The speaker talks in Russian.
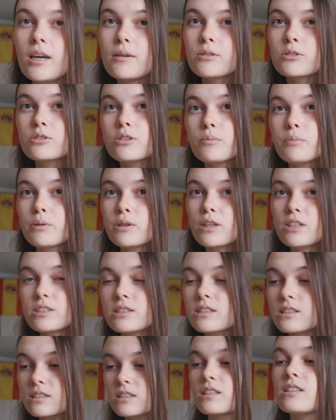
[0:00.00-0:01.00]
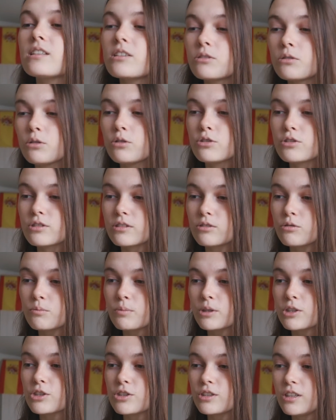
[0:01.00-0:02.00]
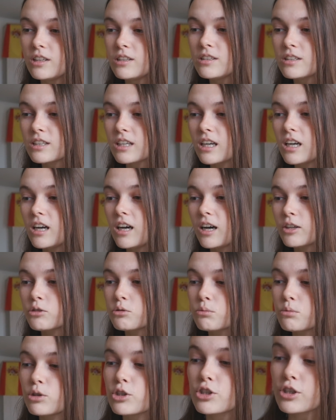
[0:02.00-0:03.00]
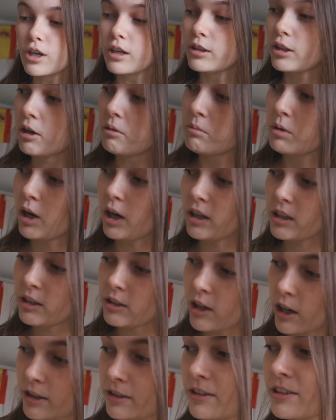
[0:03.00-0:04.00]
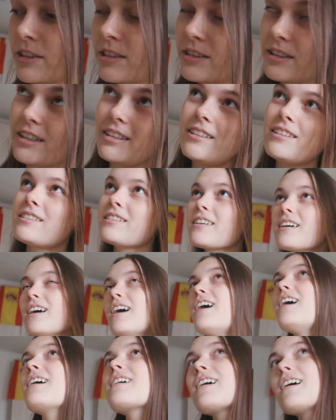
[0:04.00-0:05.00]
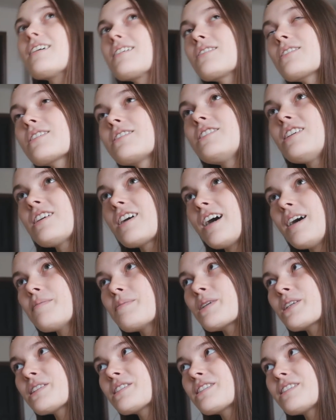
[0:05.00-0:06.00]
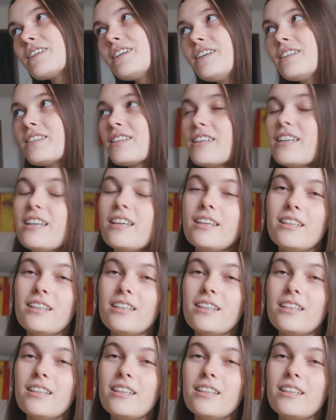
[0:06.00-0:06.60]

То есть ты пытаешься сосредоточиться на упражнениях, а думаешь, а там как кадр стоит, а как где камера стоит,